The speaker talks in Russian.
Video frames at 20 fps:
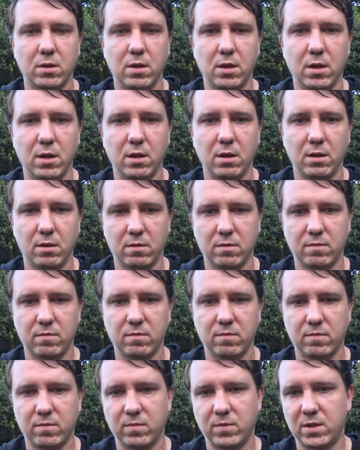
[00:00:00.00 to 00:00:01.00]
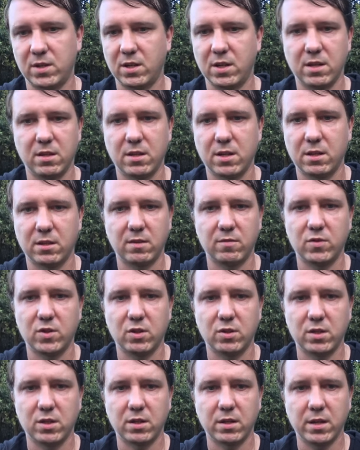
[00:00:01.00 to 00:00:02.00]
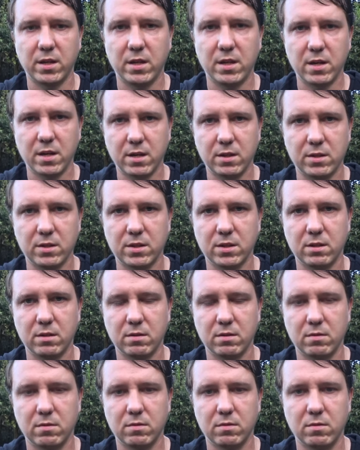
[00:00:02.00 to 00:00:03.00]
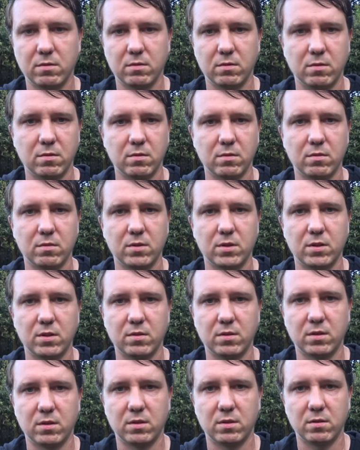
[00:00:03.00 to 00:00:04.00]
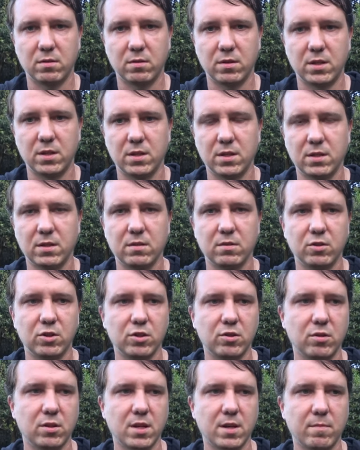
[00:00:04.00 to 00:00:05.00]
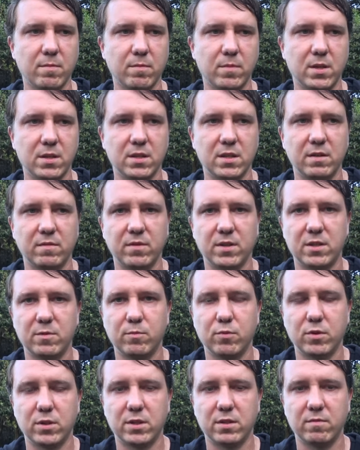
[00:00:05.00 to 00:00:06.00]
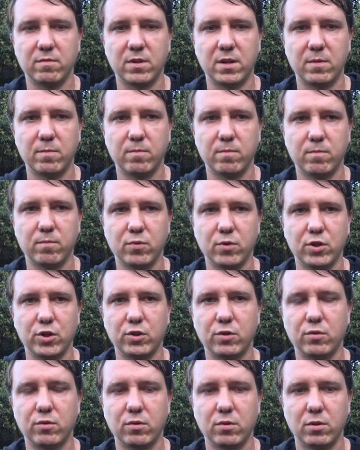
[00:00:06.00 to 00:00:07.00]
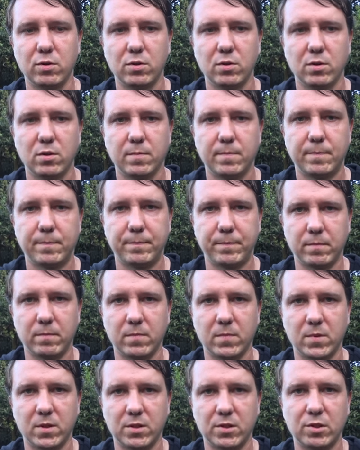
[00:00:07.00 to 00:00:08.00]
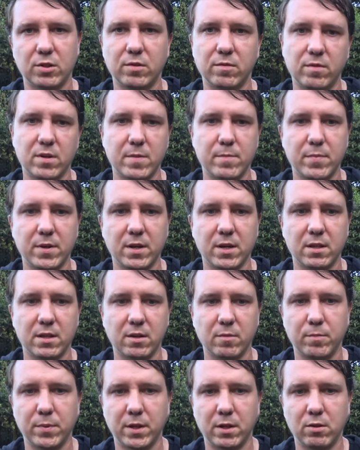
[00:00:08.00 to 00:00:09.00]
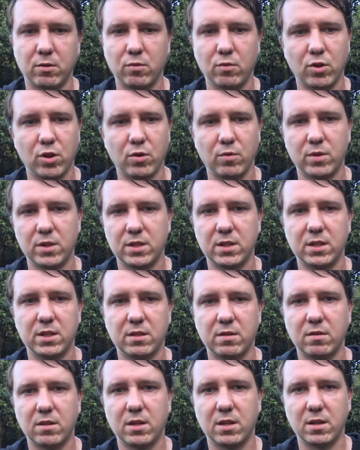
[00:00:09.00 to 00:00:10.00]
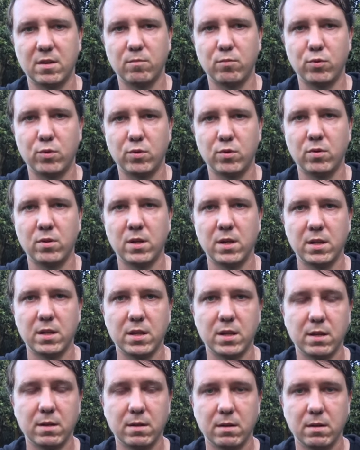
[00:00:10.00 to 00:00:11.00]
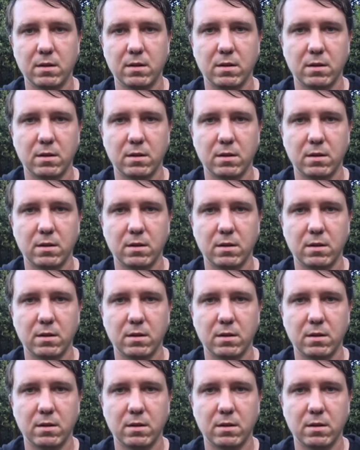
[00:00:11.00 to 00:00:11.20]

И все контакты всех сохраняется. То есть единственное, что там, если вы использовали почту, сотового оператора предыдущего, естественно, она будет удалена.